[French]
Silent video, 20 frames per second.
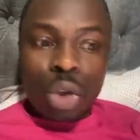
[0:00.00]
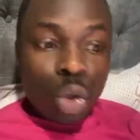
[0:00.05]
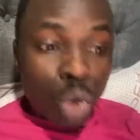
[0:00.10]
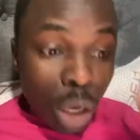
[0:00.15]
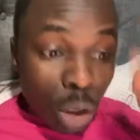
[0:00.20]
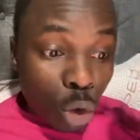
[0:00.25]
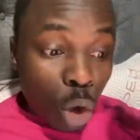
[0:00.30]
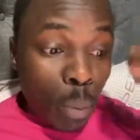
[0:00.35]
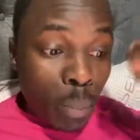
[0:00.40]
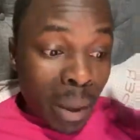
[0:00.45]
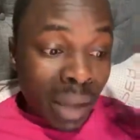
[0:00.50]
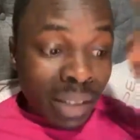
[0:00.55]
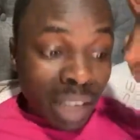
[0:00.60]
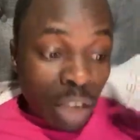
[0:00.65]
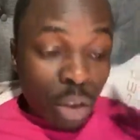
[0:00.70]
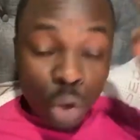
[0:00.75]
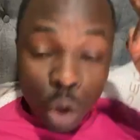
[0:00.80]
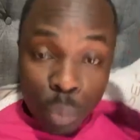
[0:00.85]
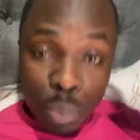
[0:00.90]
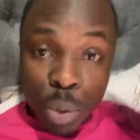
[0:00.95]
Ce sont deux
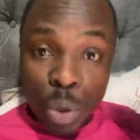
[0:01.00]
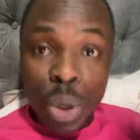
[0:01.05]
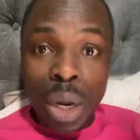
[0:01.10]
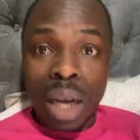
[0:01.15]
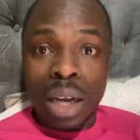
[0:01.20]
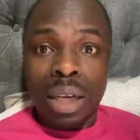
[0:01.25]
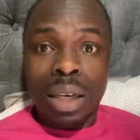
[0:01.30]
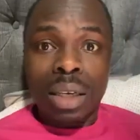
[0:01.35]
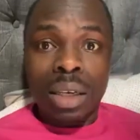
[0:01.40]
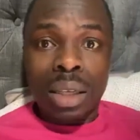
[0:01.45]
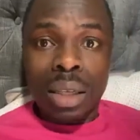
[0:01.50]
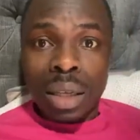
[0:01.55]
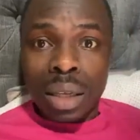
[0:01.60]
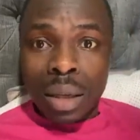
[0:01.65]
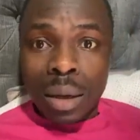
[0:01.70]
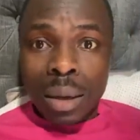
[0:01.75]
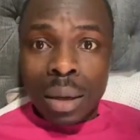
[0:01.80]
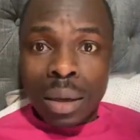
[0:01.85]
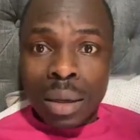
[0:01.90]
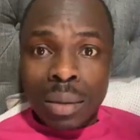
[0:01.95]
partages depuis là.
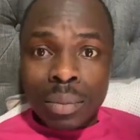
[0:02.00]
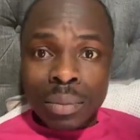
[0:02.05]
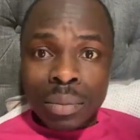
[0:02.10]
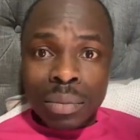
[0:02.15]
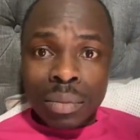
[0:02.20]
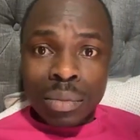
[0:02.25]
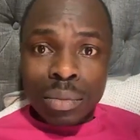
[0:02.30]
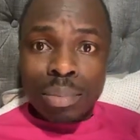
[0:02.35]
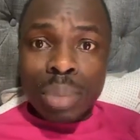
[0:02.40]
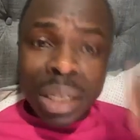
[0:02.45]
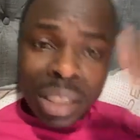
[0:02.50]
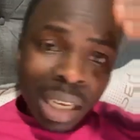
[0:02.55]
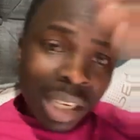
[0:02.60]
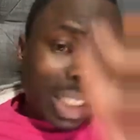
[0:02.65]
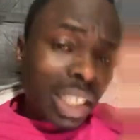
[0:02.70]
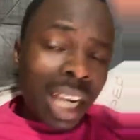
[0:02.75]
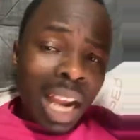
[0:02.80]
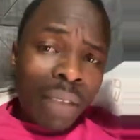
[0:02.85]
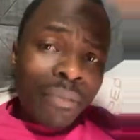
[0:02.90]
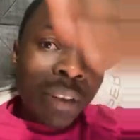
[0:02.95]

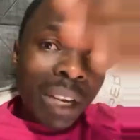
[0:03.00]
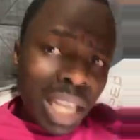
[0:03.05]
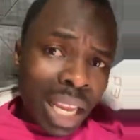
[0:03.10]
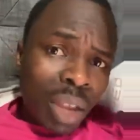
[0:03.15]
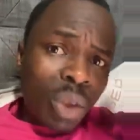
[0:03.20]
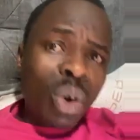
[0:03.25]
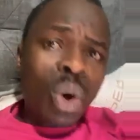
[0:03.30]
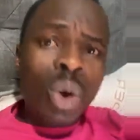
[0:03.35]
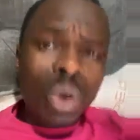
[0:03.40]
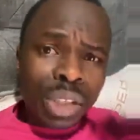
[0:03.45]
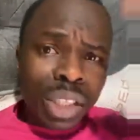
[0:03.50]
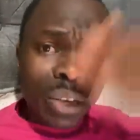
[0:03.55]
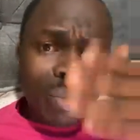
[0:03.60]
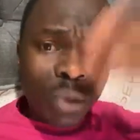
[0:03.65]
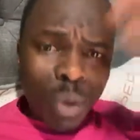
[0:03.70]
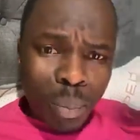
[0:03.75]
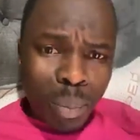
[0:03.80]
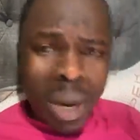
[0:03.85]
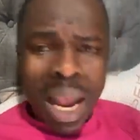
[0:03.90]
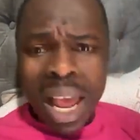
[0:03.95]
Partagez la vidéo,
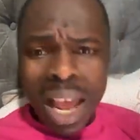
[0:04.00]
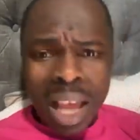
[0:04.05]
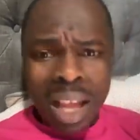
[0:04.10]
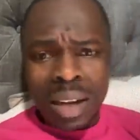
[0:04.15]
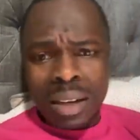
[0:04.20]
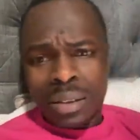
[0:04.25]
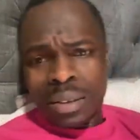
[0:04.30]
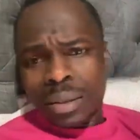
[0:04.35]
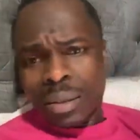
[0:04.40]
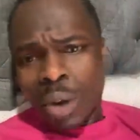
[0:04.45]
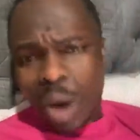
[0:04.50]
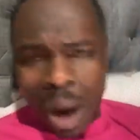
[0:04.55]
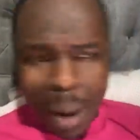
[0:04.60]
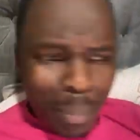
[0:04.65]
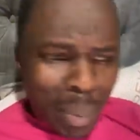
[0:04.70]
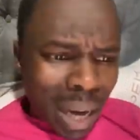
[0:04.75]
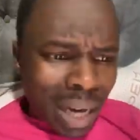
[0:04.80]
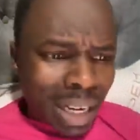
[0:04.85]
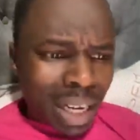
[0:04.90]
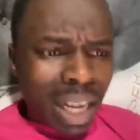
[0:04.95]
s'il vous plaît.
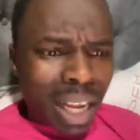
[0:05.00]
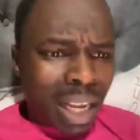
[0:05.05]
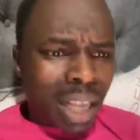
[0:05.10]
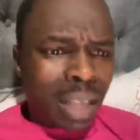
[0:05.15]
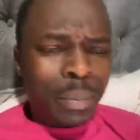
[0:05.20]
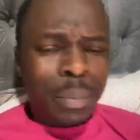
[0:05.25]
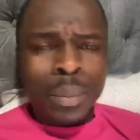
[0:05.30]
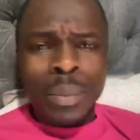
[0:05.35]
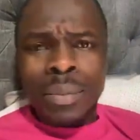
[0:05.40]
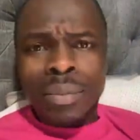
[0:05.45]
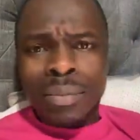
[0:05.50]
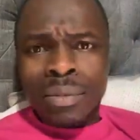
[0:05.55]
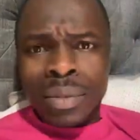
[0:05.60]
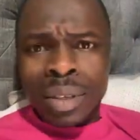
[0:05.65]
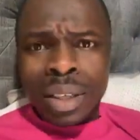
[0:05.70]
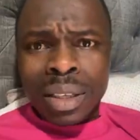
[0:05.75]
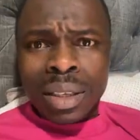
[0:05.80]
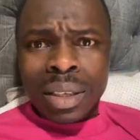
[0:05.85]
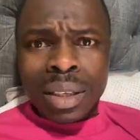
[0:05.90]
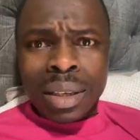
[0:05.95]
En parlez.
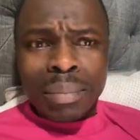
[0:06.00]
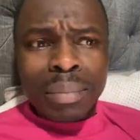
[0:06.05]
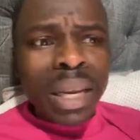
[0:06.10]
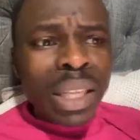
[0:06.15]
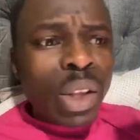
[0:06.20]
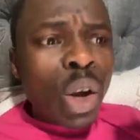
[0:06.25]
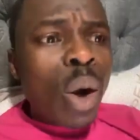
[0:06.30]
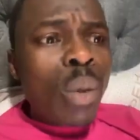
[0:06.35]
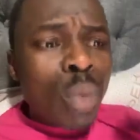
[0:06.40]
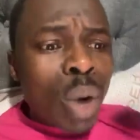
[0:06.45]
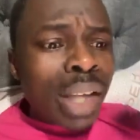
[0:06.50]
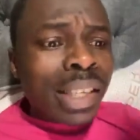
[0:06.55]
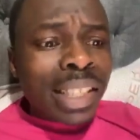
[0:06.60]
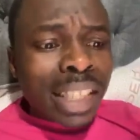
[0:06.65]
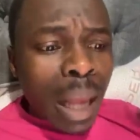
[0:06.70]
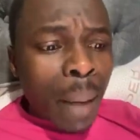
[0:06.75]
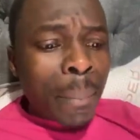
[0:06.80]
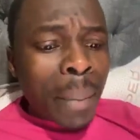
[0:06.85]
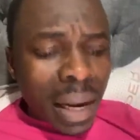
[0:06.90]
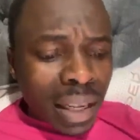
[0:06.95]
Mettez au moins
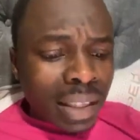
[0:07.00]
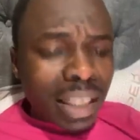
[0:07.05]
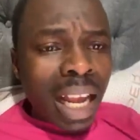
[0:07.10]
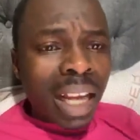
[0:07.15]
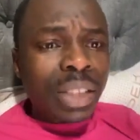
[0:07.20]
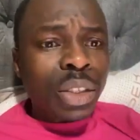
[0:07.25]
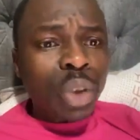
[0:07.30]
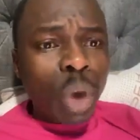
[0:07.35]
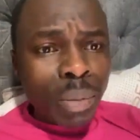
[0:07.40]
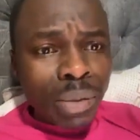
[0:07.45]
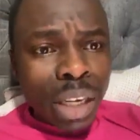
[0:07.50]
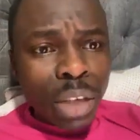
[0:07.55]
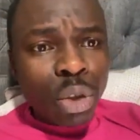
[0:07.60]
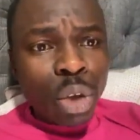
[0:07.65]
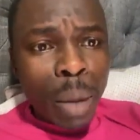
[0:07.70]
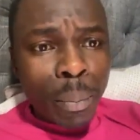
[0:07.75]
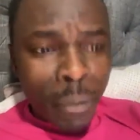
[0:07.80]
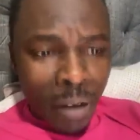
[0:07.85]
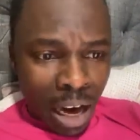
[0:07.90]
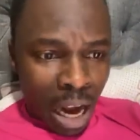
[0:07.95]
100 partages. Comme
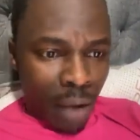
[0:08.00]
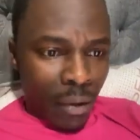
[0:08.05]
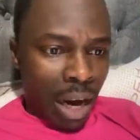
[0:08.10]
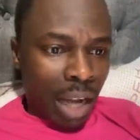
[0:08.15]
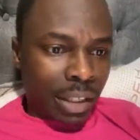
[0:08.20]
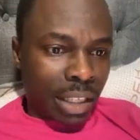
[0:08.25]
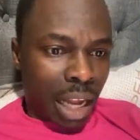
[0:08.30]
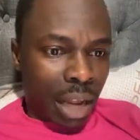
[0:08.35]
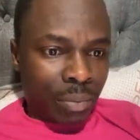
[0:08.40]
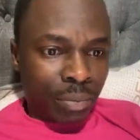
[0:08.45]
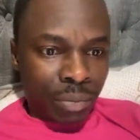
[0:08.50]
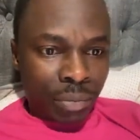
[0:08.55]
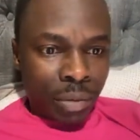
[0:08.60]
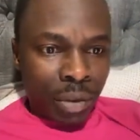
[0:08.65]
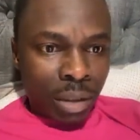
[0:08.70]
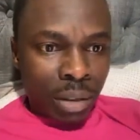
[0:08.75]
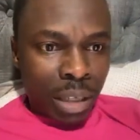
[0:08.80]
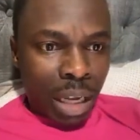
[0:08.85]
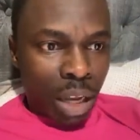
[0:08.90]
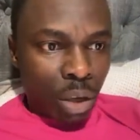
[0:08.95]
ça, je vais... Voilà, voilà ça.
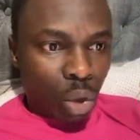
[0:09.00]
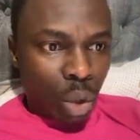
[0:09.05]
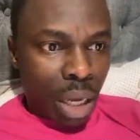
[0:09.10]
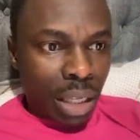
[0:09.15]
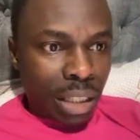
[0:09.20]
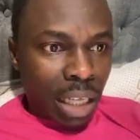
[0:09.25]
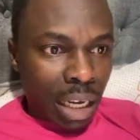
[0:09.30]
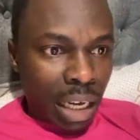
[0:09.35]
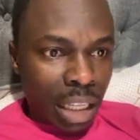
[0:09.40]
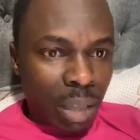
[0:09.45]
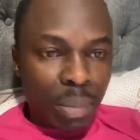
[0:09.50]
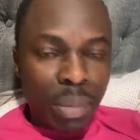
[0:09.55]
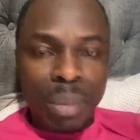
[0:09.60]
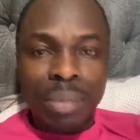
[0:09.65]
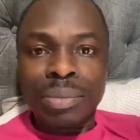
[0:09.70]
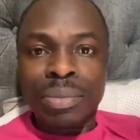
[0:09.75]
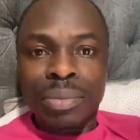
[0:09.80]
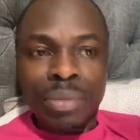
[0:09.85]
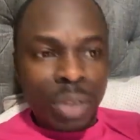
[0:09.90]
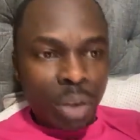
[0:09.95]
Ça est sur Internet
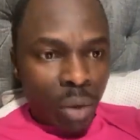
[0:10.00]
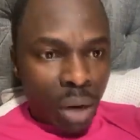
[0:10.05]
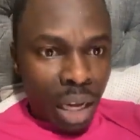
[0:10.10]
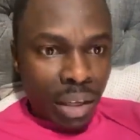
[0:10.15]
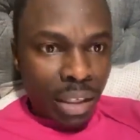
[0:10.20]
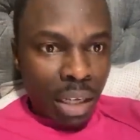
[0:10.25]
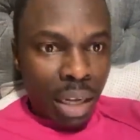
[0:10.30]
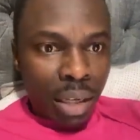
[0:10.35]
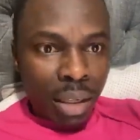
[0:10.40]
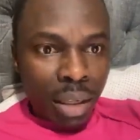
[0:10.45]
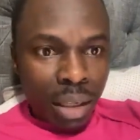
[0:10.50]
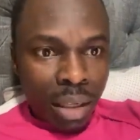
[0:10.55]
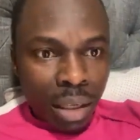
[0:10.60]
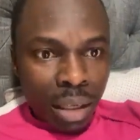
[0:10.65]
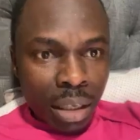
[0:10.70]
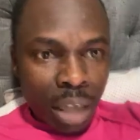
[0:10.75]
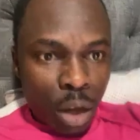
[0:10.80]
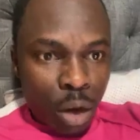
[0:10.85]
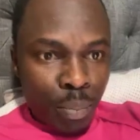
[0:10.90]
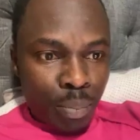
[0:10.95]
même. Voilà ça.
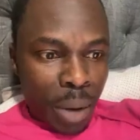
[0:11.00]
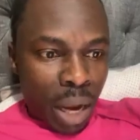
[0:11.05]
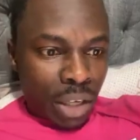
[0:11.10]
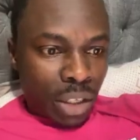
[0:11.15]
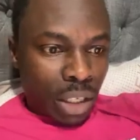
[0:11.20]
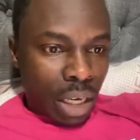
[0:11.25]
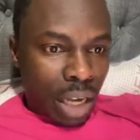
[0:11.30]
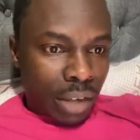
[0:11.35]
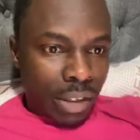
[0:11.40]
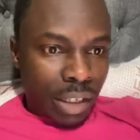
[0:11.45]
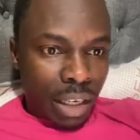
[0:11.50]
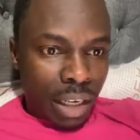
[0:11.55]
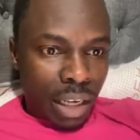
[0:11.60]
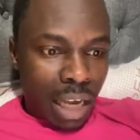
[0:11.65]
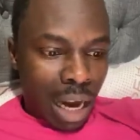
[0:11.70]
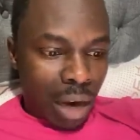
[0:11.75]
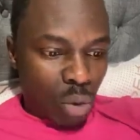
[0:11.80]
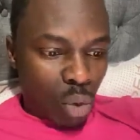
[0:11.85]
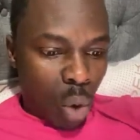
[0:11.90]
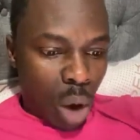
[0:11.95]
Il y a une page là,
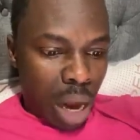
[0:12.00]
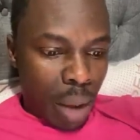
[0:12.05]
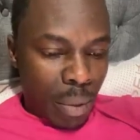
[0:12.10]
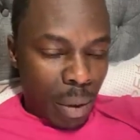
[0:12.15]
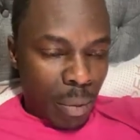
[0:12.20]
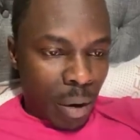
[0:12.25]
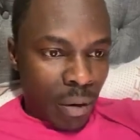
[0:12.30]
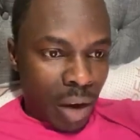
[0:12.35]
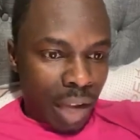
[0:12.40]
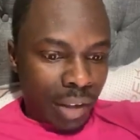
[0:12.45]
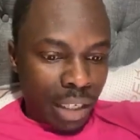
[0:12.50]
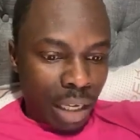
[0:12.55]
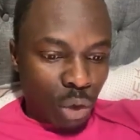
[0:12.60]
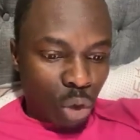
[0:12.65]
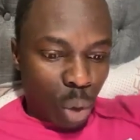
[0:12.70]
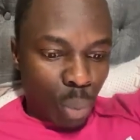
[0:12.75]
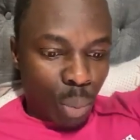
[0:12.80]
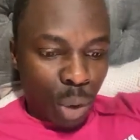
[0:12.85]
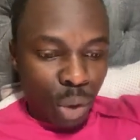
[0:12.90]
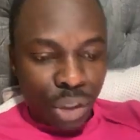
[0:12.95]
Sénégal quoi là même. Voilà ça,
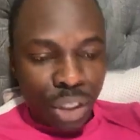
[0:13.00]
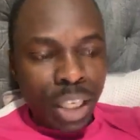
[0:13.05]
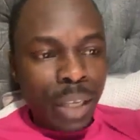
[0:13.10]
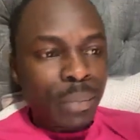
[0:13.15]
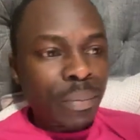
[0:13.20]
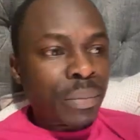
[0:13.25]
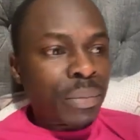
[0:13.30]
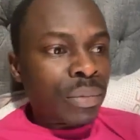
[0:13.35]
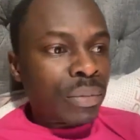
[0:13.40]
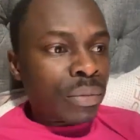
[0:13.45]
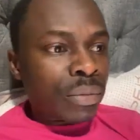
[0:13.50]
ils ont posté.